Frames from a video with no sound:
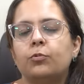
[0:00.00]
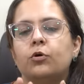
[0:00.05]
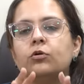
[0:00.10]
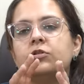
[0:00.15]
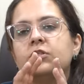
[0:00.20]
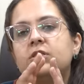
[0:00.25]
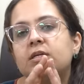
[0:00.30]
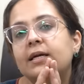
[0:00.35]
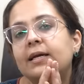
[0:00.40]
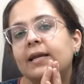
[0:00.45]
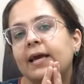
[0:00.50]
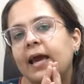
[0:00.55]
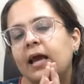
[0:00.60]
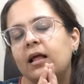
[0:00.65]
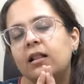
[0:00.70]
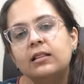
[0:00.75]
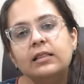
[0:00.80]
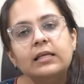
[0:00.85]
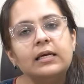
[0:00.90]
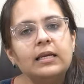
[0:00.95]
प्रोस्टेट
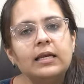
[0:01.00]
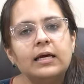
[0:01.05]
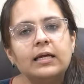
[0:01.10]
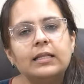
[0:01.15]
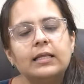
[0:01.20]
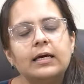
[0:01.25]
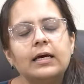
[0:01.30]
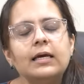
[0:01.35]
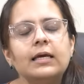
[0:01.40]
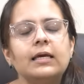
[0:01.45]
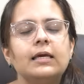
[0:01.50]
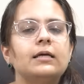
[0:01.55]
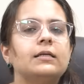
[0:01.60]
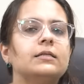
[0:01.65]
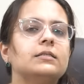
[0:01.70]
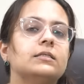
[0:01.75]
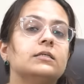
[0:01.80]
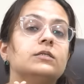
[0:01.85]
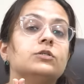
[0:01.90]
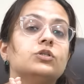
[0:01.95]
हेल्दी रहता है ये
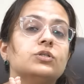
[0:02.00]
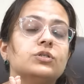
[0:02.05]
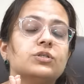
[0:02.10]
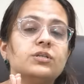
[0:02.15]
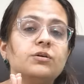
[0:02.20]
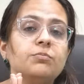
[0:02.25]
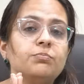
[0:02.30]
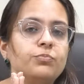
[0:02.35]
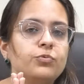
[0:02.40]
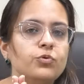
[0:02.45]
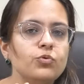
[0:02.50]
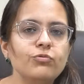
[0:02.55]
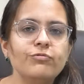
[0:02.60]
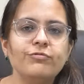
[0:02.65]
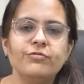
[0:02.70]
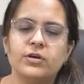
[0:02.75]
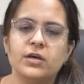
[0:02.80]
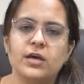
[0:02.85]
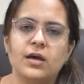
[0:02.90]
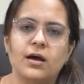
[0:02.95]
रिसर्चर्स ने प्रूव
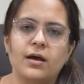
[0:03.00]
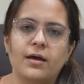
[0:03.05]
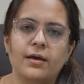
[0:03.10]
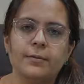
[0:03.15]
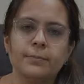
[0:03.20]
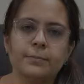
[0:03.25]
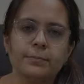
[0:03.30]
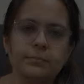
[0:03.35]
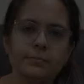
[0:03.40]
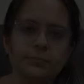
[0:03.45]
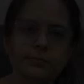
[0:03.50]
किया है